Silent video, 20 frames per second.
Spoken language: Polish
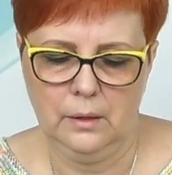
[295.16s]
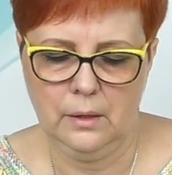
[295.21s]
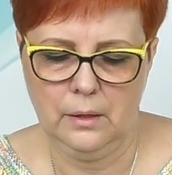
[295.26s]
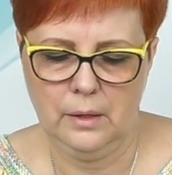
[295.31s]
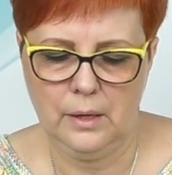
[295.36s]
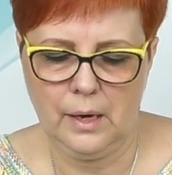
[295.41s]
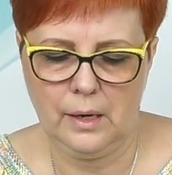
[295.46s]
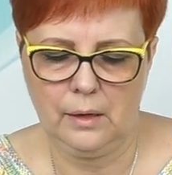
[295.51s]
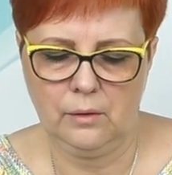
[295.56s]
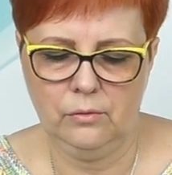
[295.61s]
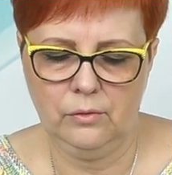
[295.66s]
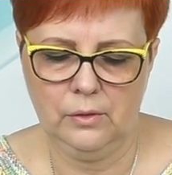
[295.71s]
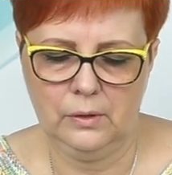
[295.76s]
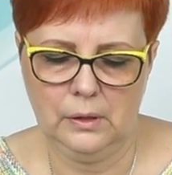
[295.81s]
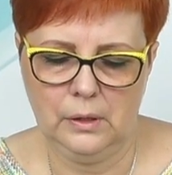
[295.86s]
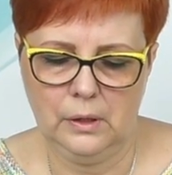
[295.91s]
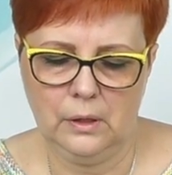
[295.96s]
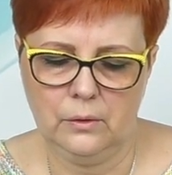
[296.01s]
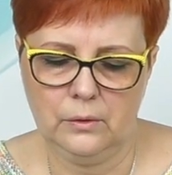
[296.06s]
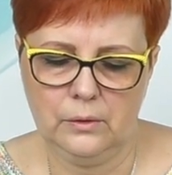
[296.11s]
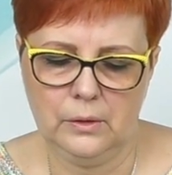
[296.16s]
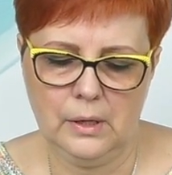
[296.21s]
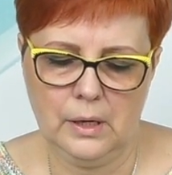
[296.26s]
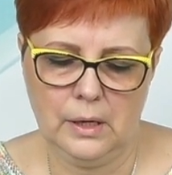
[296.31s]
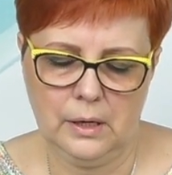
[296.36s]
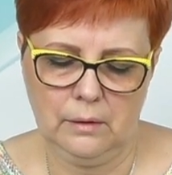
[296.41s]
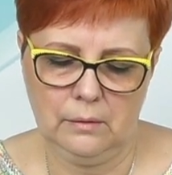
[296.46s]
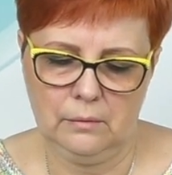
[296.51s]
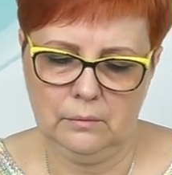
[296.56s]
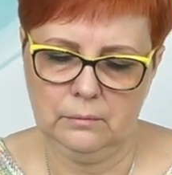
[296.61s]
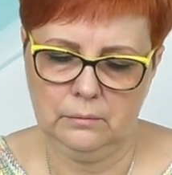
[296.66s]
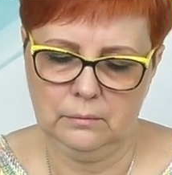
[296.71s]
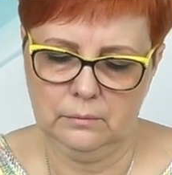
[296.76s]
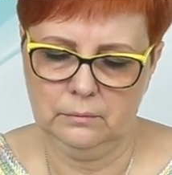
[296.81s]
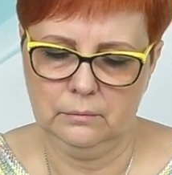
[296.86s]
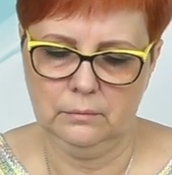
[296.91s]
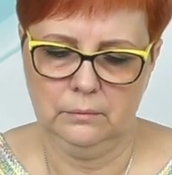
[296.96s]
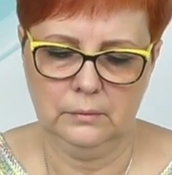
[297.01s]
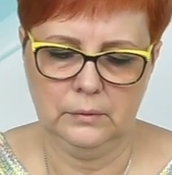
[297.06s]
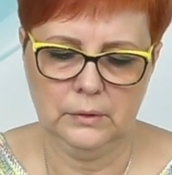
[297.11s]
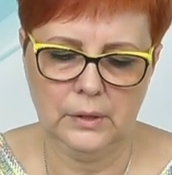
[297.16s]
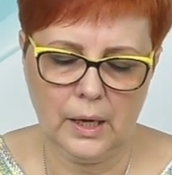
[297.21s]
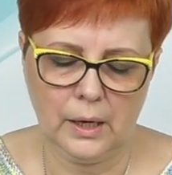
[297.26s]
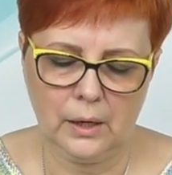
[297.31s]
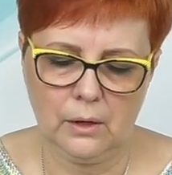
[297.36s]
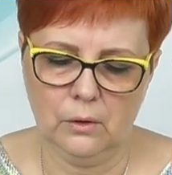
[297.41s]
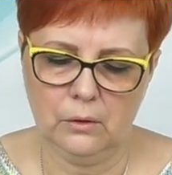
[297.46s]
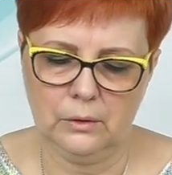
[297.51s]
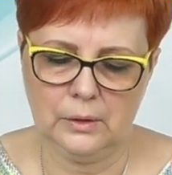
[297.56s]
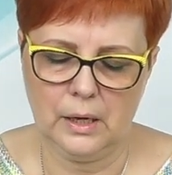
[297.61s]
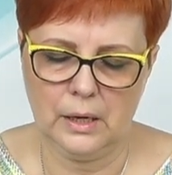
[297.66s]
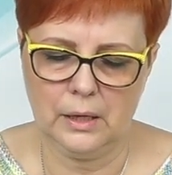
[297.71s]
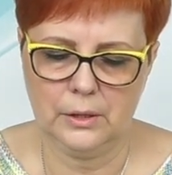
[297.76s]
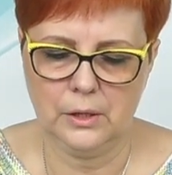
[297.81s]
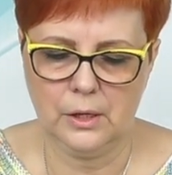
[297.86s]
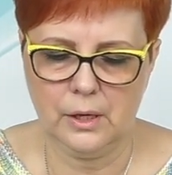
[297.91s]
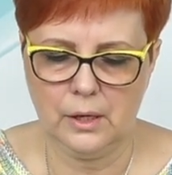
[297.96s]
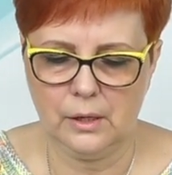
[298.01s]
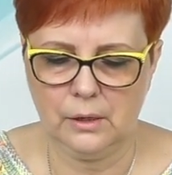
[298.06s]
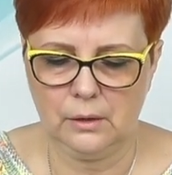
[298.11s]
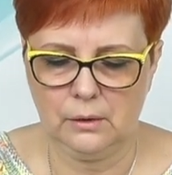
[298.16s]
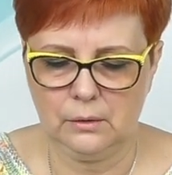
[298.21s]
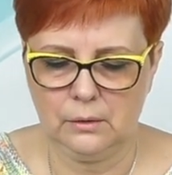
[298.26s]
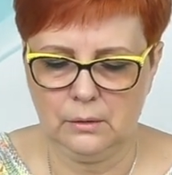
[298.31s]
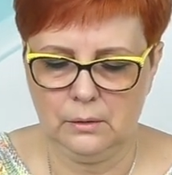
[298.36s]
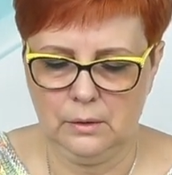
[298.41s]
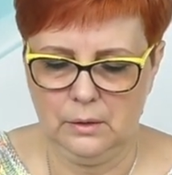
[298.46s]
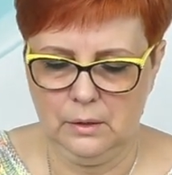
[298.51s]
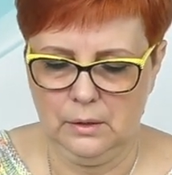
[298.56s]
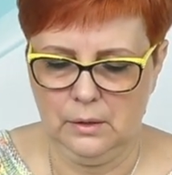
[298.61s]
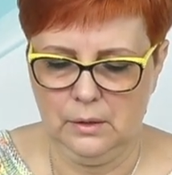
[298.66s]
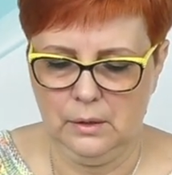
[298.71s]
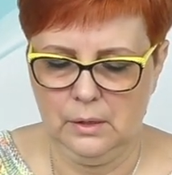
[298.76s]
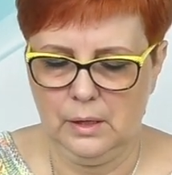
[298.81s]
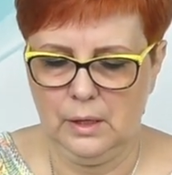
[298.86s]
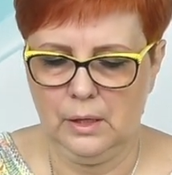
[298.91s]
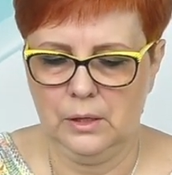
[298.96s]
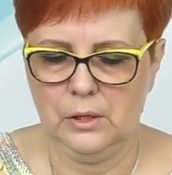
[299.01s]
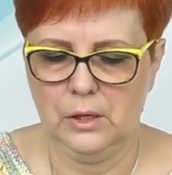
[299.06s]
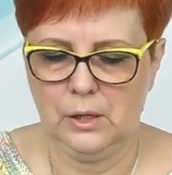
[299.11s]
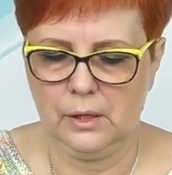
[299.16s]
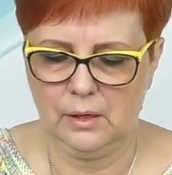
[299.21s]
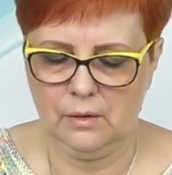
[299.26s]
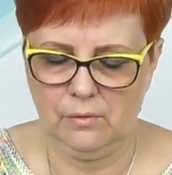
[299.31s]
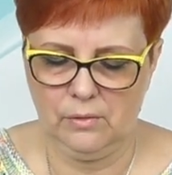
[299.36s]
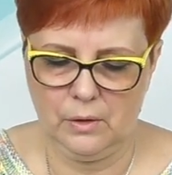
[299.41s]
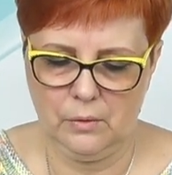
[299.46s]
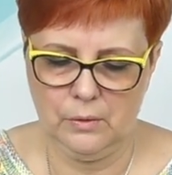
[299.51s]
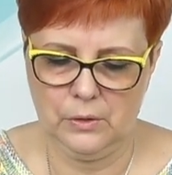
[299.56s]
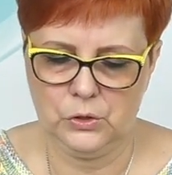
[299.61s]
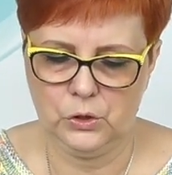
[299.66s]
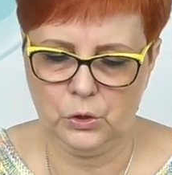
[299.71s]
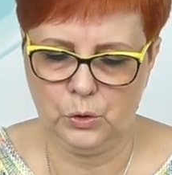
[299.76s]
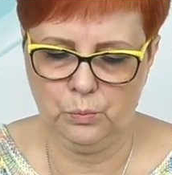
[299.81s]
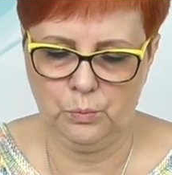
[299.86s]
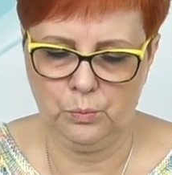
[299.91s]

jak wygląda dekolt, a nie, a nie kawałeczek